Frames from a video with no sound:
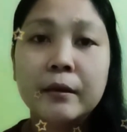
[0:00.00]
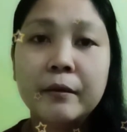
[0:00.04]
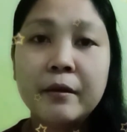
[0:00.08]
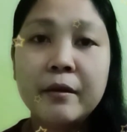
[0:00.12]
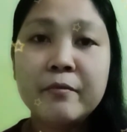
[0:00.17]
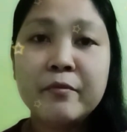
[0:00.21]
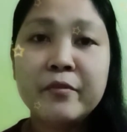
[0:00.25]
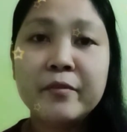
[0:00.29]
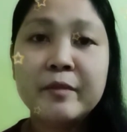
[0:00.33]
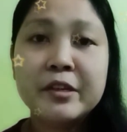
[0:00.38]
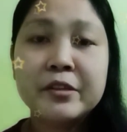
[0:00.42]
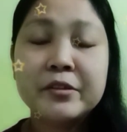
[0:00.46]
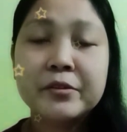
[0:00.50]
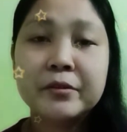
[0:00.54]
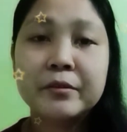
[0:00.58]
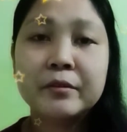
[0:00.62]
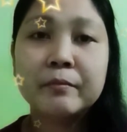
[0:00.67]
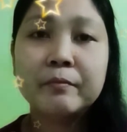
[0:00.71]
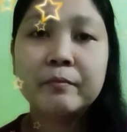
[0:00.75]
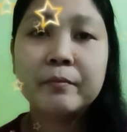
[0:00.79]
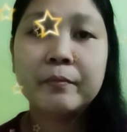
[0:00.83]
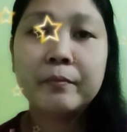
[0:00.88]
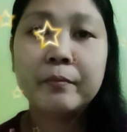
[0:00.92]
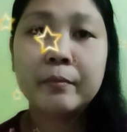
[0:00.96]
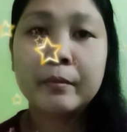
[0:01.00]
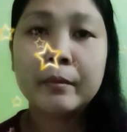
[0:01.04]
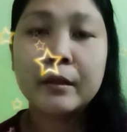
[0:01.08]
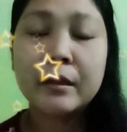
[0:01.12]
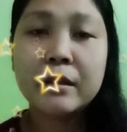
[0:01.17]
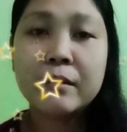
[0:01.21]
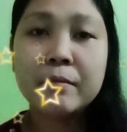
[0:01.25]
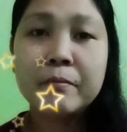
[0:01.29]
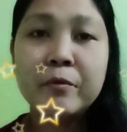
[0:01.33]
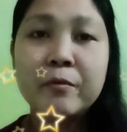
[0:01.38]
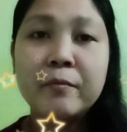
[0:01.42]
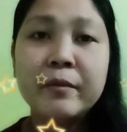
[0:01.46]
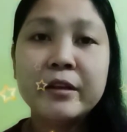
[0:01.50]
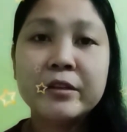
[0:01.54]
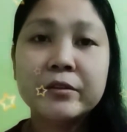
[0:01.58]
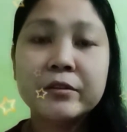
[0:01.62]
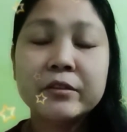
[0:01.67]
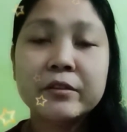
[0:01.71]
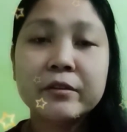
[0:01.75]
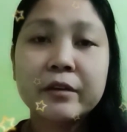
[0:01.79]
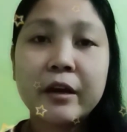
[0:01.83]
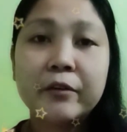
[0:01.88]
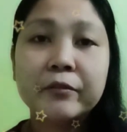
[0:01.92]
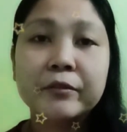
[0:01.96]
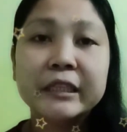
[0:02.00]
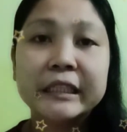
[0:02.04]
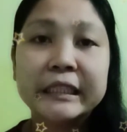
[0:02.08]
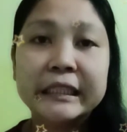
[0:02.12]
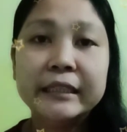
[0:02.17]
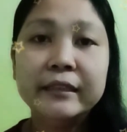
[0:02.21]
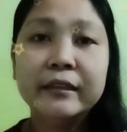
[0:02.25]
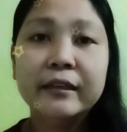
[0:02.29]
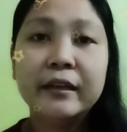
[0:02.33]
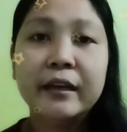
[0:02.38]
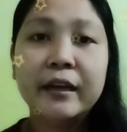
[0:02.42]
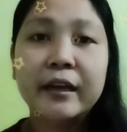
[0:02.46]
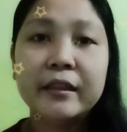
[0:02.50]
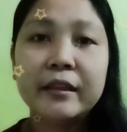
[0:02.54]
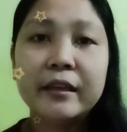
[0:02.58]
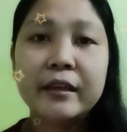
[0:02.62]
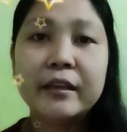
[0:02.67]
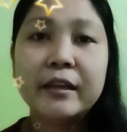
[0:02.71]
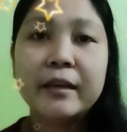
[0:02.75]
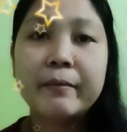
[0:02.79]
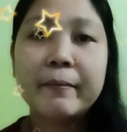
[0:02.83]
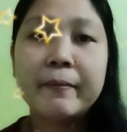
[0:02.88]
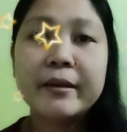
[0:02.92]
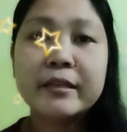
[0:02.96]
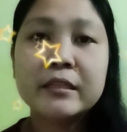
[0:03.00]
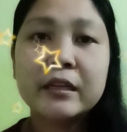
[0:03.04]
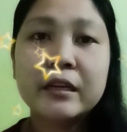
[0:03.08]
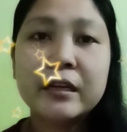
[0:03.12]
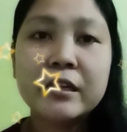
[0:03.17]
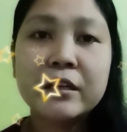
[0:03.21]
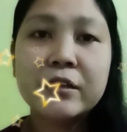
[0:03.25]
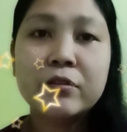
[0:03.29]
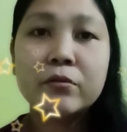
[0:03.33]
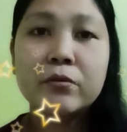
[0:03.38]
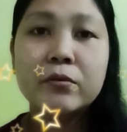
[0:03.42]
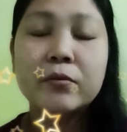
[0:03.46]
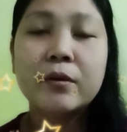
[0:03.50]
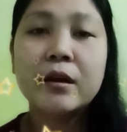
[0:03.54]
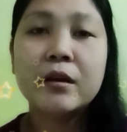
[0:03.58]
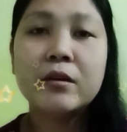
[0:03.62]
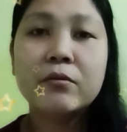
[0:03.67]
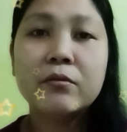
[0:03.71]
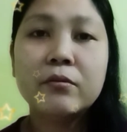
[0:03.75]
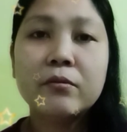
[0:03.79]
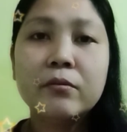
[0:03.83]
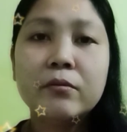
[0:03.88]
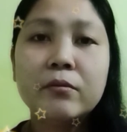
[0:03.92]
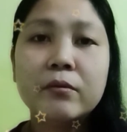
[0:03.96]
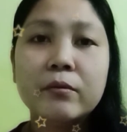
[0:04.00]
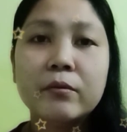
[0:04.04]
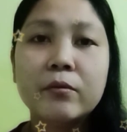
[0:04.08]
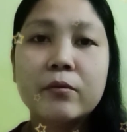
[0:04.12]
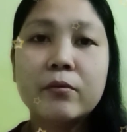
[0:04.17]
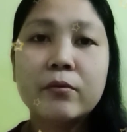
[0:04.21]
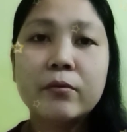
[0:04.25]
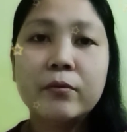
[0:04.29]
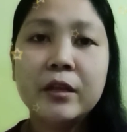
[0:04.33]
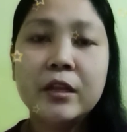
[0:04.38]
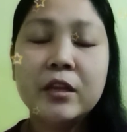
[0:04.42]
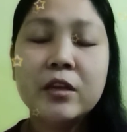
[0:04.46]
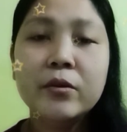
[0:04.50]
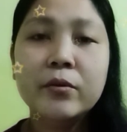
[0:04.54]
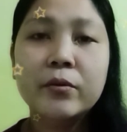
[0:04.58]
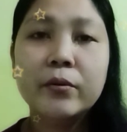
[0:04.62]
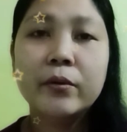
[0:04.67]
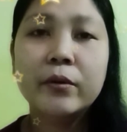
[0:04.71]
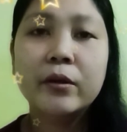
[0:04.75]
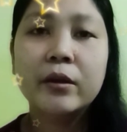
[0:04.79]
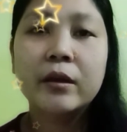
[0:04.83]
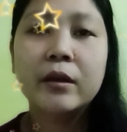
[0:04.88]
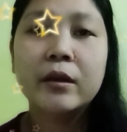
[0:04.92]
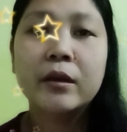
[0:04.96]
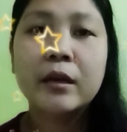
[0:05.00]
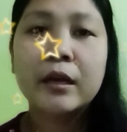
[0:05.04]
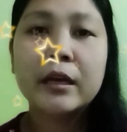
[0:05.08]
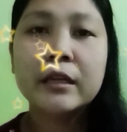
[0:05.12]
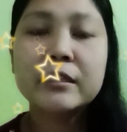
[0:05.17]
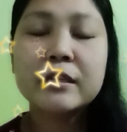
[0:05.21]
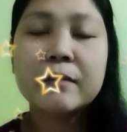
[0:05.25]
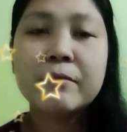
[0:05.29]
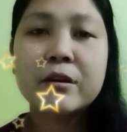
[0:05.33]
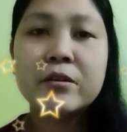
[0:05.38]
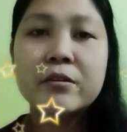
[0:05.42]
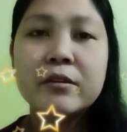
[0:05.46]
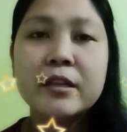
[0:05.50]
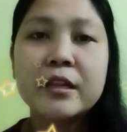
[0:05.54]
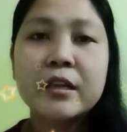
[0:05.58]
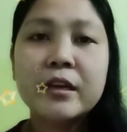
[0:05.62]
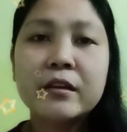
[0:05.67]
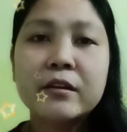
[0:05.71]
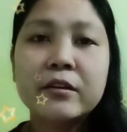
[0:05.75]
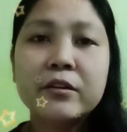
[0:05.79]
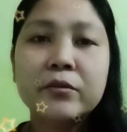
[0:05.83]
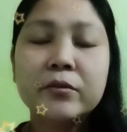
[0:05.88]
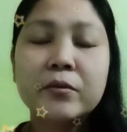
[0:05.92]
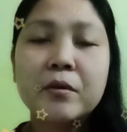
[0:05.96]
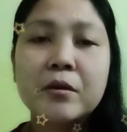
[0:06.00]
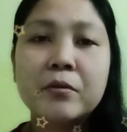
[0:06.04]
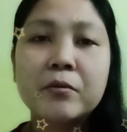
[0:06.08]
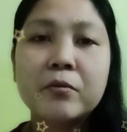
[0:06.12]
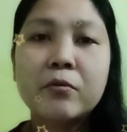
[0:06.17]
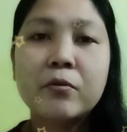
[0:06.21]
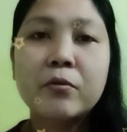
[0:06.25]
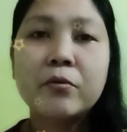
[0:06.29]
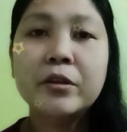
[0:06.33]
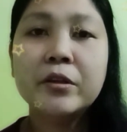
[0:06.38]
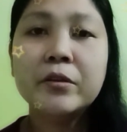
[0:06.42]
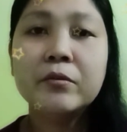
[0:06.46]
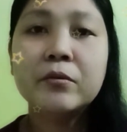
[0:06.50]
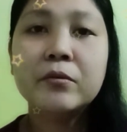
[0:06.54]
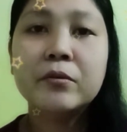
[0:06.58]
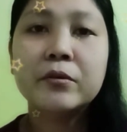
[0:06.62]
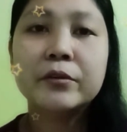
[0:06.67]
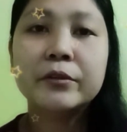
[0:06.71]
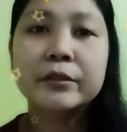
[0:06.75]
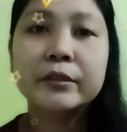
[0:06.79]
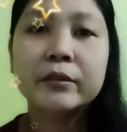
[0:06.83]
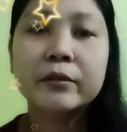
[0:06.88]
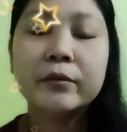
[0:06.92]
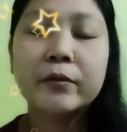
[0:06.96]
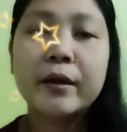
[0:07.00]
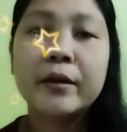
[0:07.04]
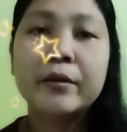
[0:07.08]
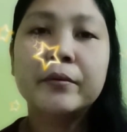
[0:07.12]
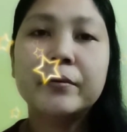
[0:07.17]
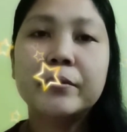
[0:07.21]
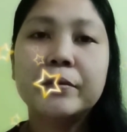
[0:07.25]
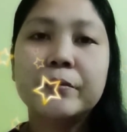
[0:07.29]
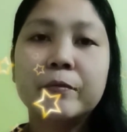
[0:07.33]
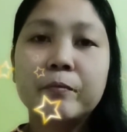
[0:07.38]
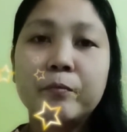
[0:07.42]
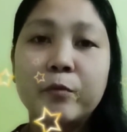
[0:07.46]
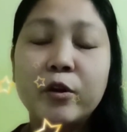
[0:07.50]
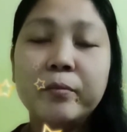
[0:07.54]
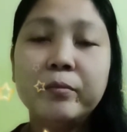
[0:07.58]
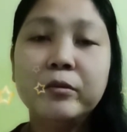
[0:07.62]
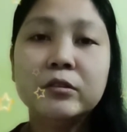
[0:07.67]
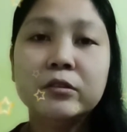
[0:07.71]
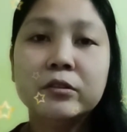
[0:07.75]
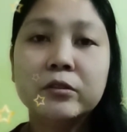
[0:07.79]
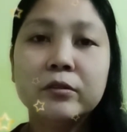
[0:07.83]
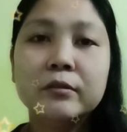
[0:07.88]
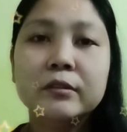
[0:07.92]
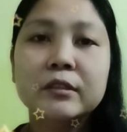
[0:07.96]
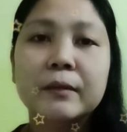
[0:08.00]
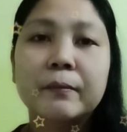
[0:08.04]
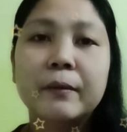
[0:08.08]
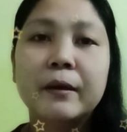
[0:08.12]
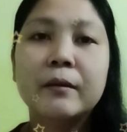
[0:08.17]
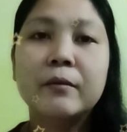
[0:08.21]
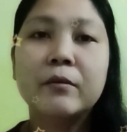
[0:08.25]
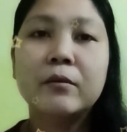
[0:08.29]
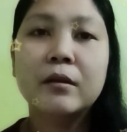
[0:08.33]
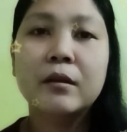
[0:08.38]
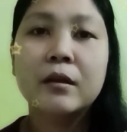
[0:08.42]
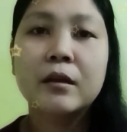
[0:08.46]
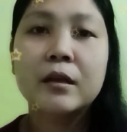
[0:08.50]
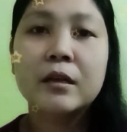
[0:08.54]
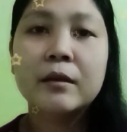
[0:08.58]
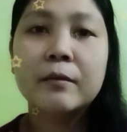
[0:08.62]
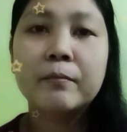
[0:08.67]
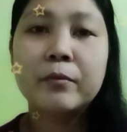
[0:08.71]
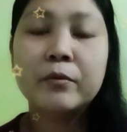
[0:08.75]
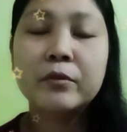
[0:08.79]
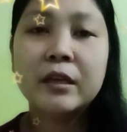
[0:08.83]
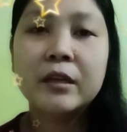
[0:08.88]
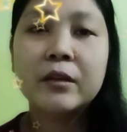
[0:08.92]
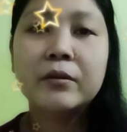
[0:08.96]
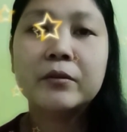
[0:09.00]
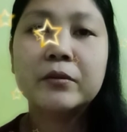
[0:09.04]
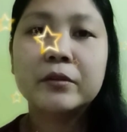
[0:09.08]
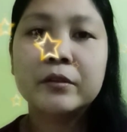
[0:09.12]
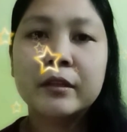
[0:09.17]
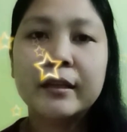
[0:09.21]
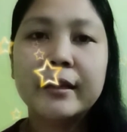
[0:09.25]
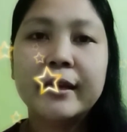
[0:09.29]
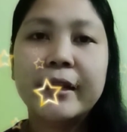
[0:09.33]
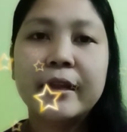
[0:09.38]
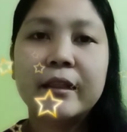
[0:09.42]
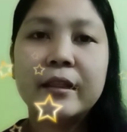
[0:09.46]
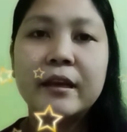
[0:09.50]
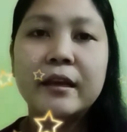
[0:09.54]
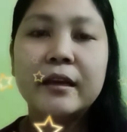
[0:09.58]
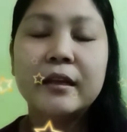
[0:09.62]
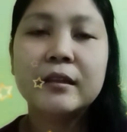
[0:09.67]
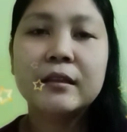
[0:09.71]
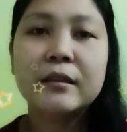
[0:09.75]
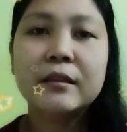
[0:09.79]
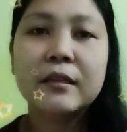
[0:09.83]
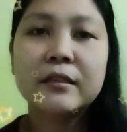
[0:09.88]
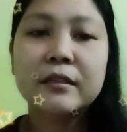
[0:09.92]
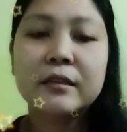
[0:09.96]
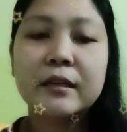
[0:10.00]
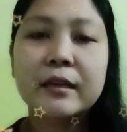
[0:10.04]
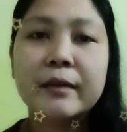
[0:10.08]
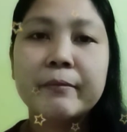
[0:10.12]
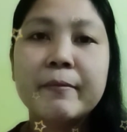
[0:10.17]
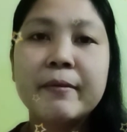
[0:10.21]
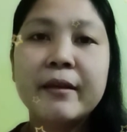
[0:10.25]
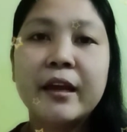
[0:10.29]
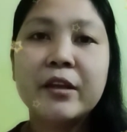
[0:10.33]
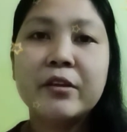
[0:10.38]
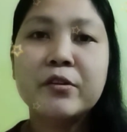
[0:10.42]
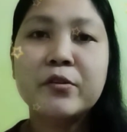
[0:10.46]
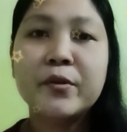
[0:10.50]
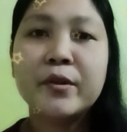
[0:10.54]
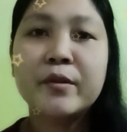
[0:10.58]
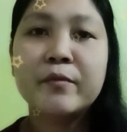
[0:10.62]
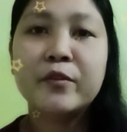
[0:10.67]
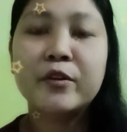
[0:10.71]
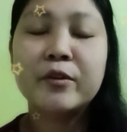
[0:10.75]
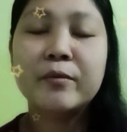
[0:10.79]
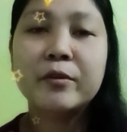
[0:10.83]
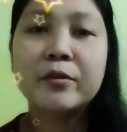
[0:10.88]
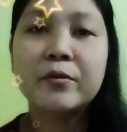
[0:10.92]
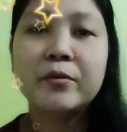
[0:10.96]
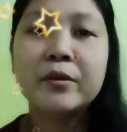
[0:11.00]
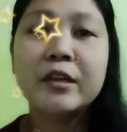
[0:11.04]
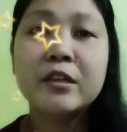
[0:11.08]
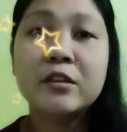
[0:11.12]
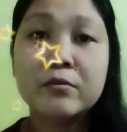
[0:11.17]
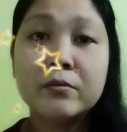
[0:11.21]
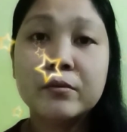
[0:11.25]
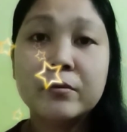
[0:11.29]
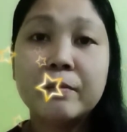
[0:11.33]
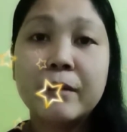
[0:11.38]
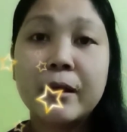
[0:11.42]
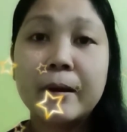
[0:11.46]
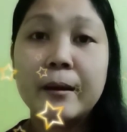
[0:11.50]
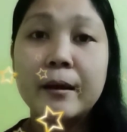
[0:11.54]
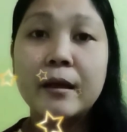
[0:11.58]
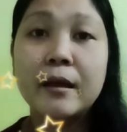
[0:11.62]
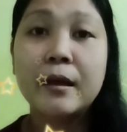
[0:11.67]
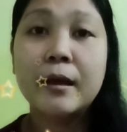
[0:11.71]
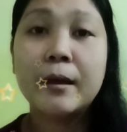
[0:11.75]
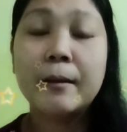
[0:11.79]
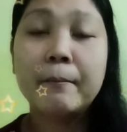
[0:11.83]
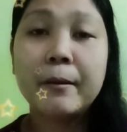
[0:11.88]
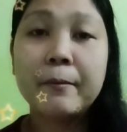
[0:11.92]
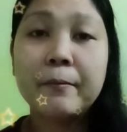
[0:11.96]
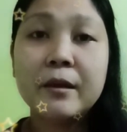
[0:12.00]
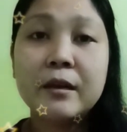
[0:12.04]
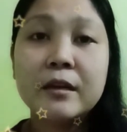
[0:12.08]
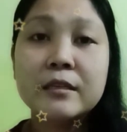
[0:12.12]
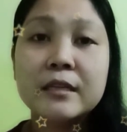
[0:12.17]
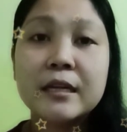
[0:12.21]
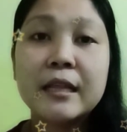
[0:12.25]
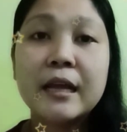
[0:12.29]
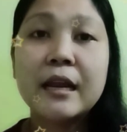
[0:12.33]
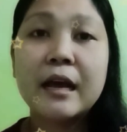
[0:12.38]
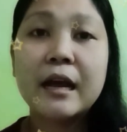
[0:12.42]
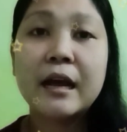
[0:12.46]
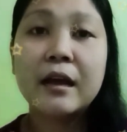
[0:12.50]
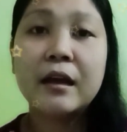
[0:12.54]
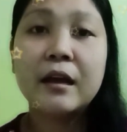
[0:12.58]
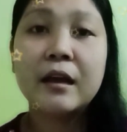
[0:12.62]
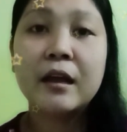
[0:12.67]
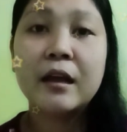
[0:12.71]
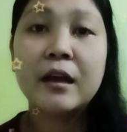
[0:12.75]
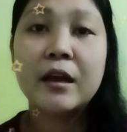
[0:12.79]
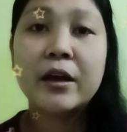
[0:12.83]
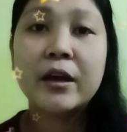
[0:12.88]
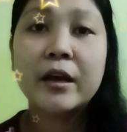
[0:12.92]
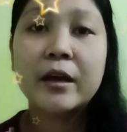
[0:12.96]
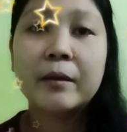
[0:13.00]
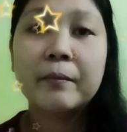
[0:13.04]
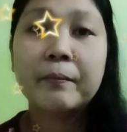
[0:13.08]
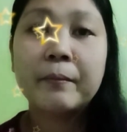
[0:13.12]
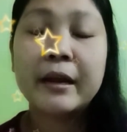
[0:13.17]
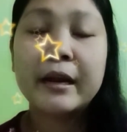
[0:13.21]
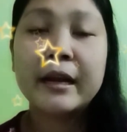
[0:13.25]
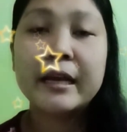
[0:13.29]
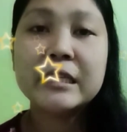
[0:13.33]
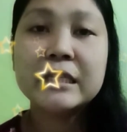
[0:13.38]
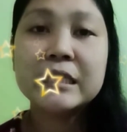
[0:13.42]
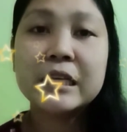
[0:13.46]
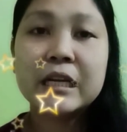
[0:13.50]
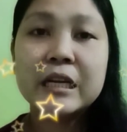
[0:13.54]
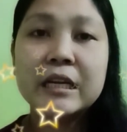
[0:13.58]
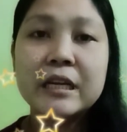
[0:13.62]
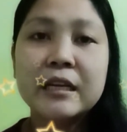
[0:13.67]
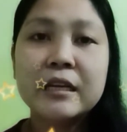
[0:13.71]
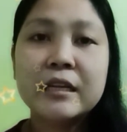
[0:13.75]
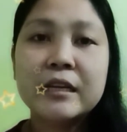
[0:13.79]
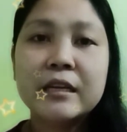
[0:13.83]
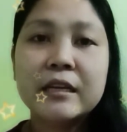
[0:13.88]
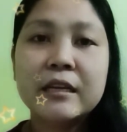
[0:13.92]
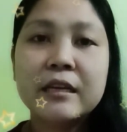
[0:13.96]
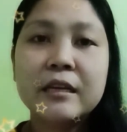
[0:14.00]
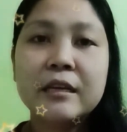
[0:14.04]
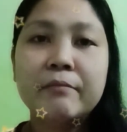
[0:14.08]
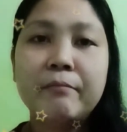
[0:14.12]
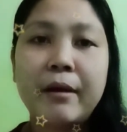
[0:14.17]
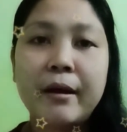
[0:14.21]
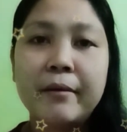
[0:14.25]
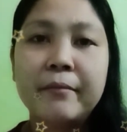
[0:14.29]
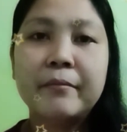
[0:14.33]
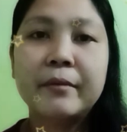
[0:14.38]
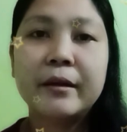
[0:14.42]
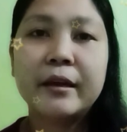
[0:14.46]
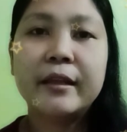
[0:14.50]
information information sa counter and then ipapa-screening nyo kung ano kukunin nyo isasabihin nyo, i-declare nyo kung anong kukunin nyo doon kung anong purpose nyo sa pagpunta doon and then bibigyan nyo yung, yung inyong uh, napilis na dala para i-screening ma'am.